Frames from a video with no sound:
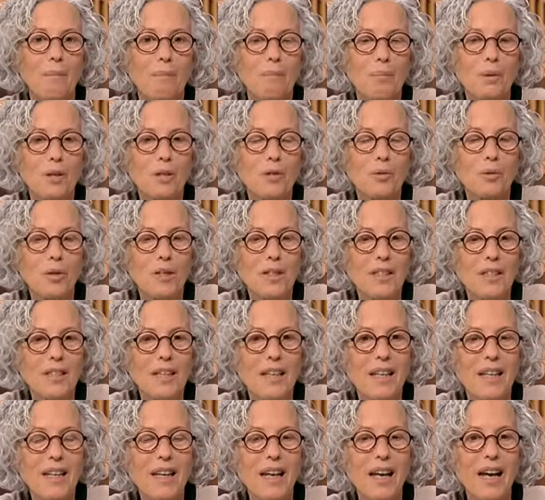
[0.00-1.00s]
puesto
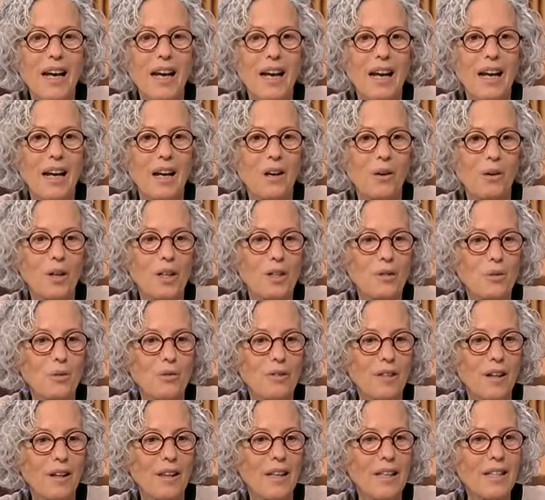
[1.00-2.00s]
así, lo que
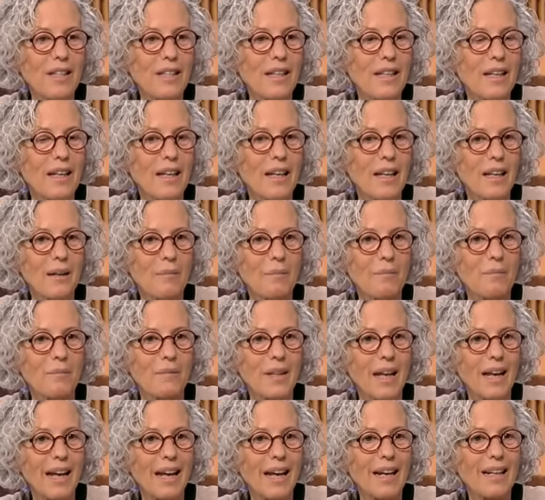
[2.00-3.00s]
sucede es que mm,
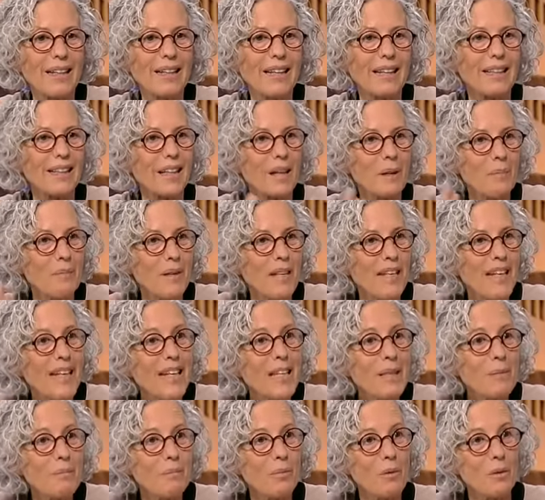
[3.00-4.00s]
el
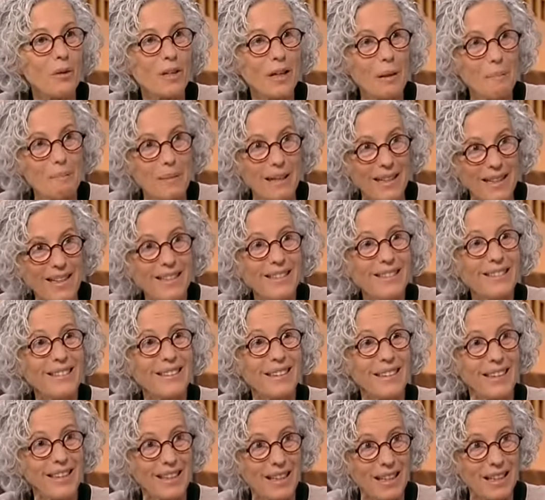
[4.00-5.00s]
determinismo que
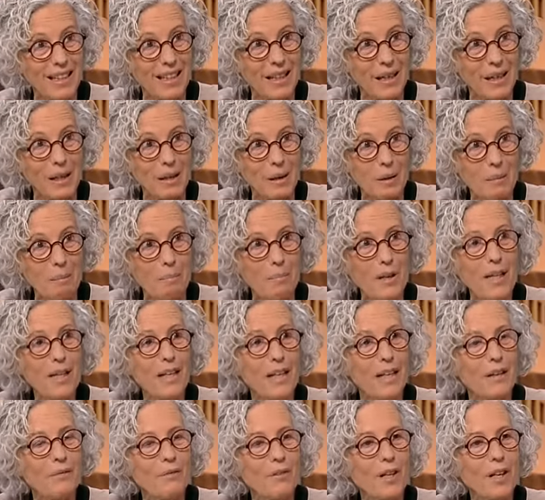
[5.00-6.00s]
parece que,
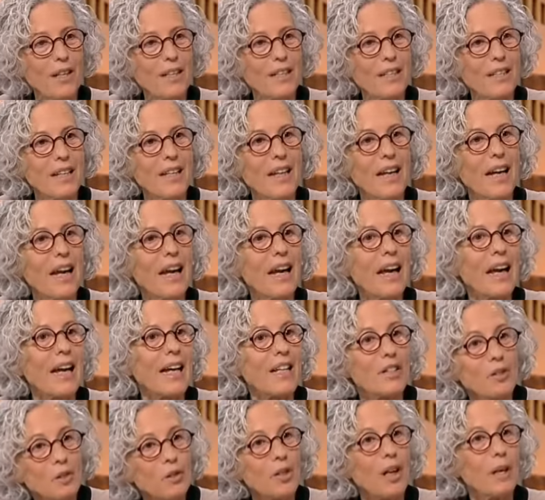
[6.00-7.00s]
implique la frase
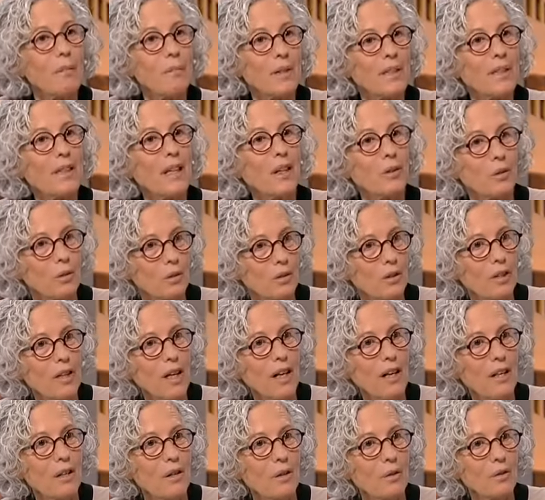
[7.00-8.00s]
es totalmente al
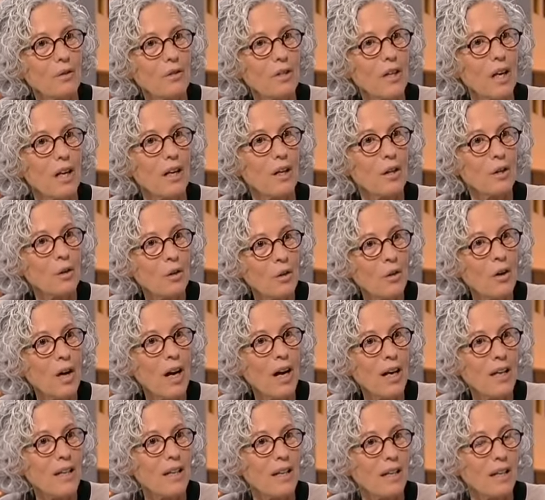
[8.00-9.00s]
contrario, o sea, no
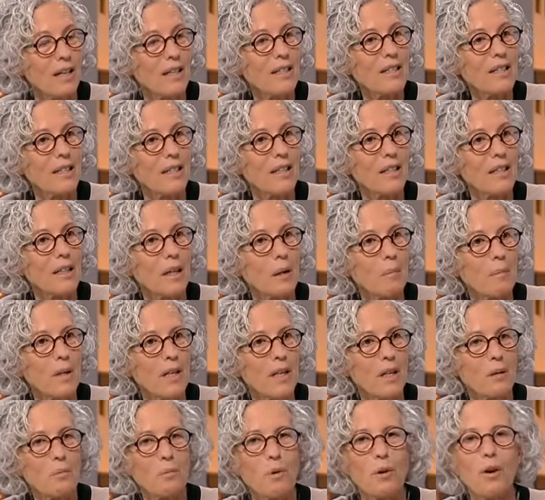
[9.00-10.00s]
hay ese
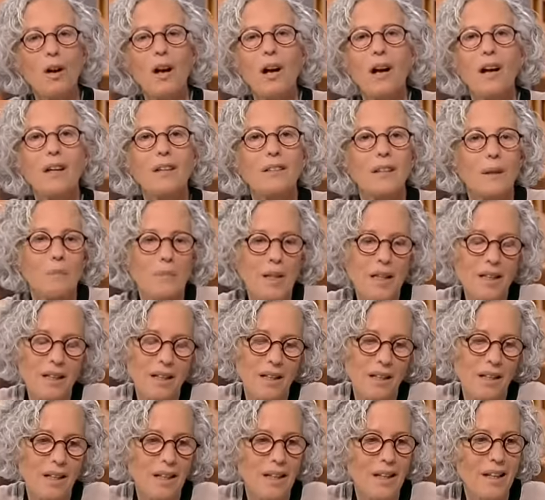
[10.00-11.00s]
determinismo. También
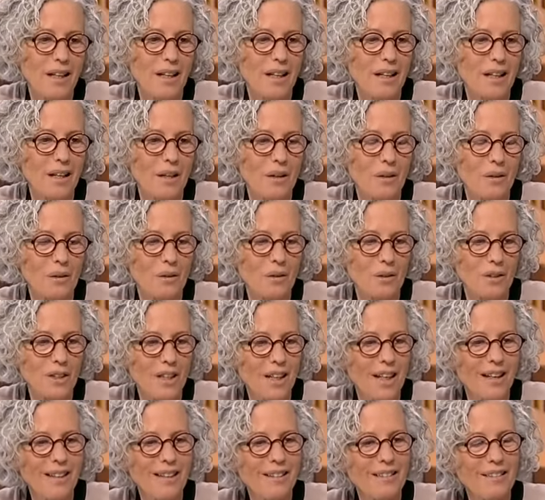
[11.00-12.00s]
eh,
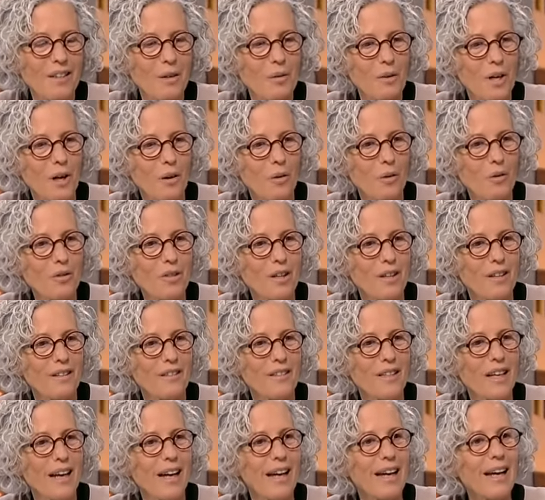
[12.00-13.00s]
Ortega decía una cosa,
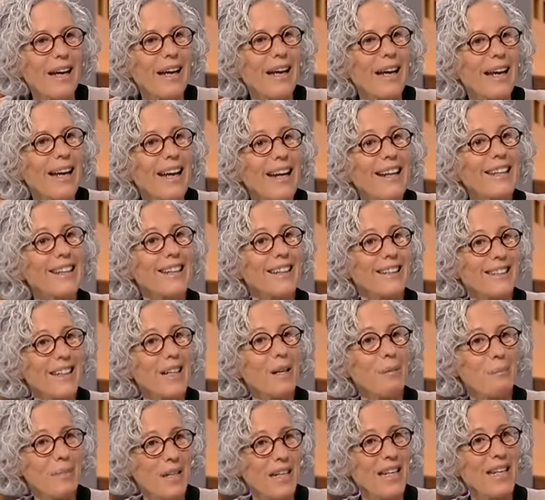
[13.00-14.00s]
decía, el
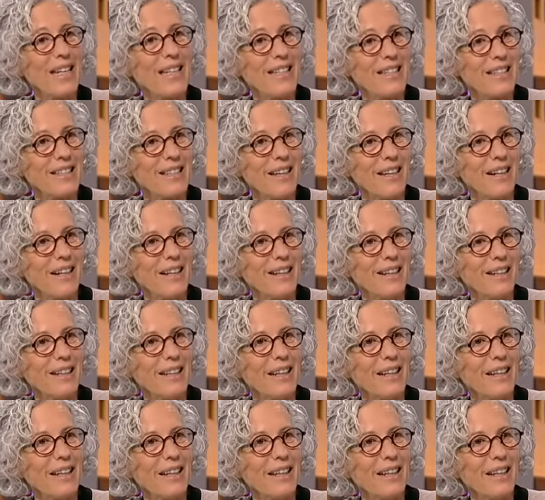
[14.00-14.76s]
determinista